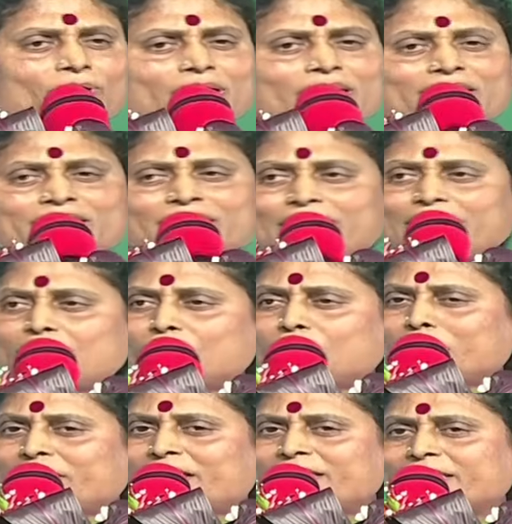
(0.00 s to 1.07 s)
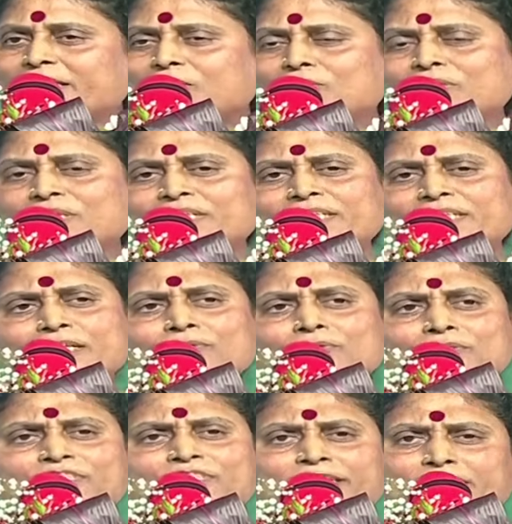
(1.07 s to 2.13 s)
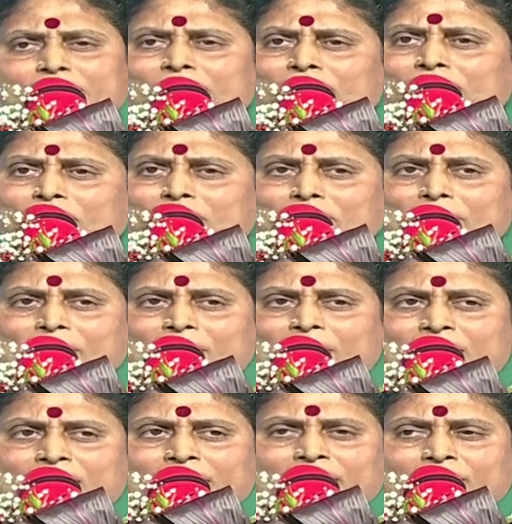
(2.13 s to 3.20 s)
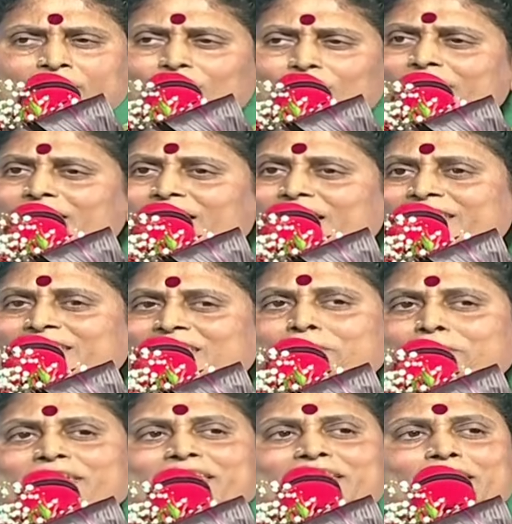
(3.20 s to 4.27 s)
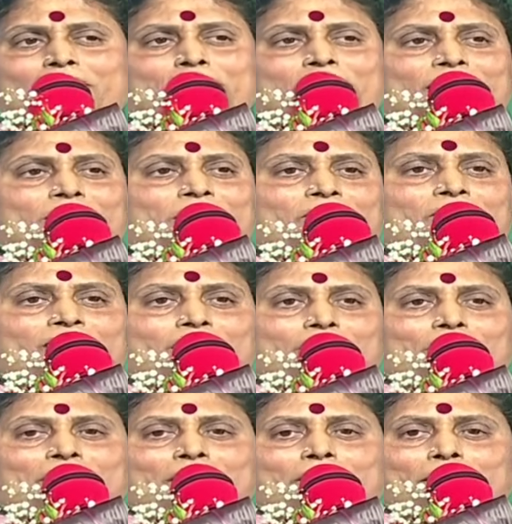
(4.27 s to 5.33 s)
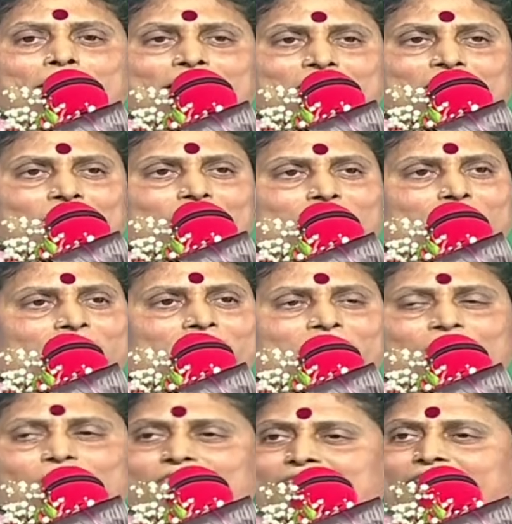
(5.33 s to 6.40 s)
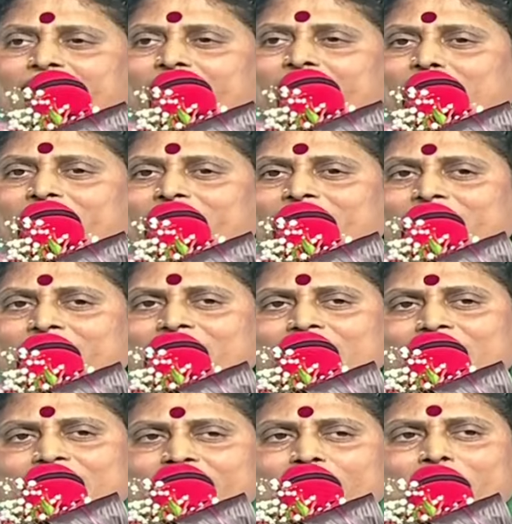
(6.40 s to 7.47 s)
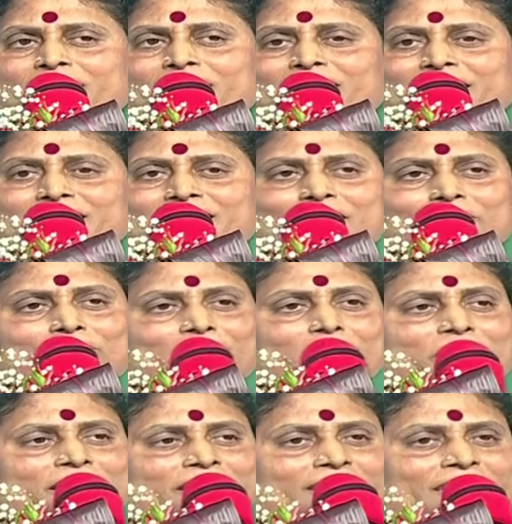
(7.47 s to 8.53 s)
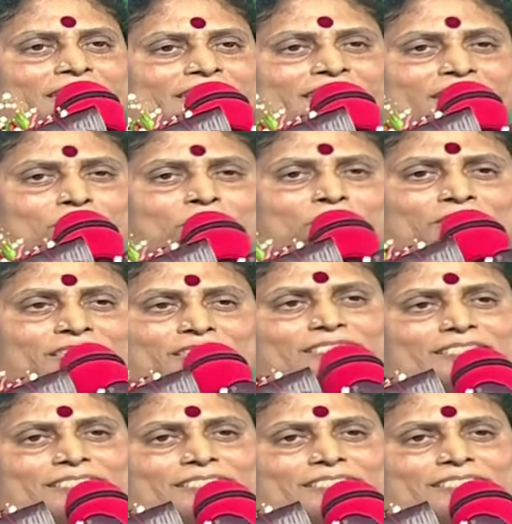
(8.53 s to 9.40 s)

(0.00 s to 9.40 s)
ఎన్నో కష్టాలు బాధలు నిందలు వచ్చాయి ఎంతో ఆయన కష్టపడితే తప్ప మన మన మనం ఈరోజు మనం ఈరోజు ఇక్కడ నిలబడగల నిలబడలేదని కూడా మీకు అందరికీ చెప్తున్నా